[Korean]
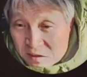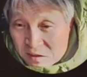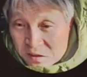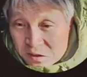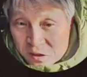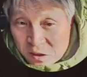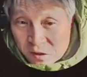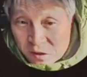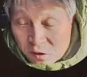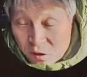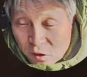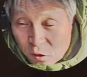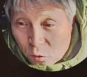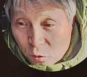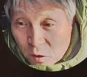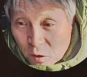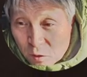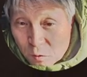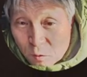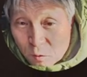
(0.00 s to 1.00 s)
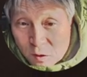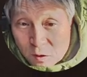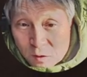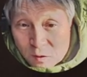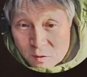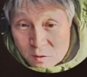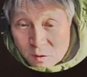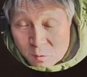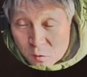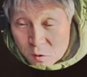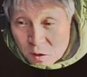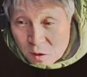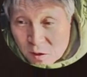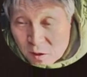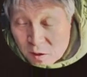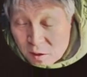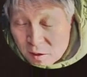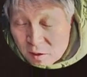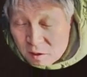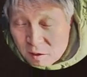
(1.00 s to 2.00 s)
제한 여유가 있고 하기
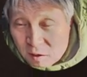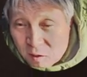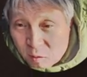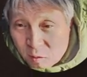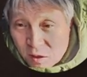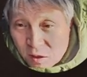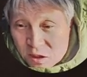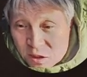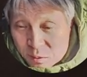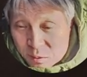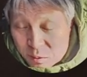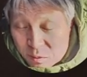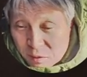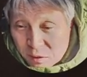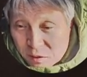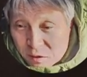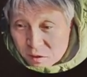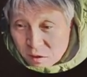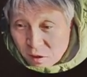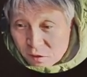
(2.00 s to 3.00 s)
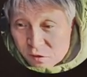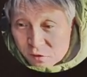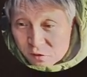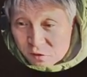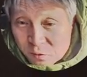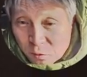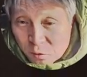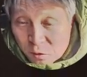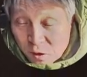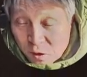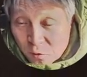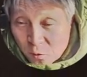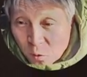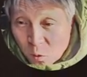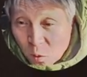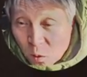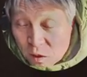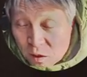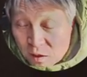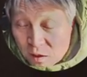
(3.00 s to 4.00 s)
때문에 관심을 많이 가질지 몰라도
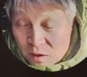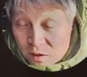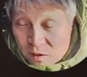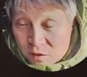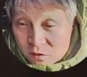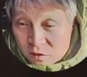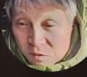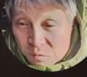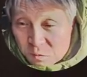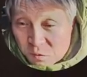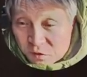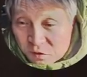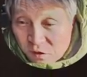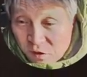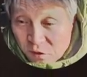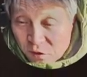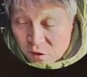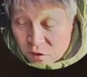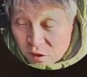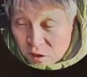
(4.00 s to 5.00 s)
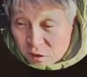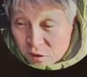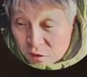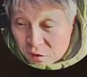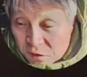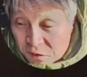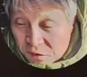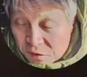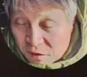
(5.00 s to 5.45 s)
젊은 세대들에게는